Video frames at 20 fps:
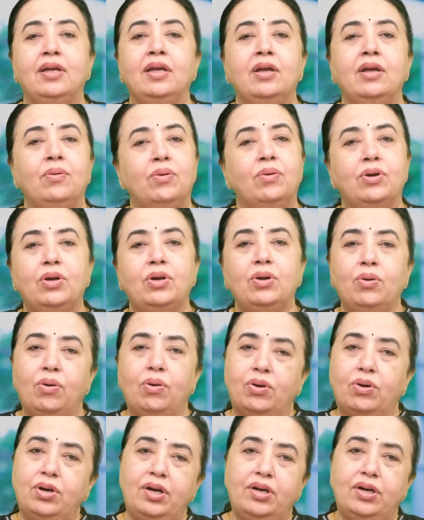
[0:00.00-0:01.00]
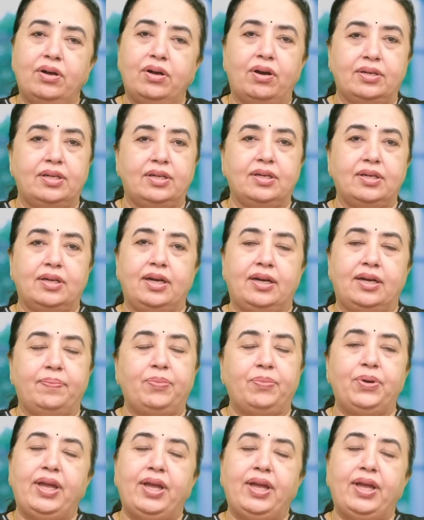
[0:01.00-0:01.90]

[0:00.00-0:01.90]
உங்க லோக்கல் டாக்டர் கிட்ட போய்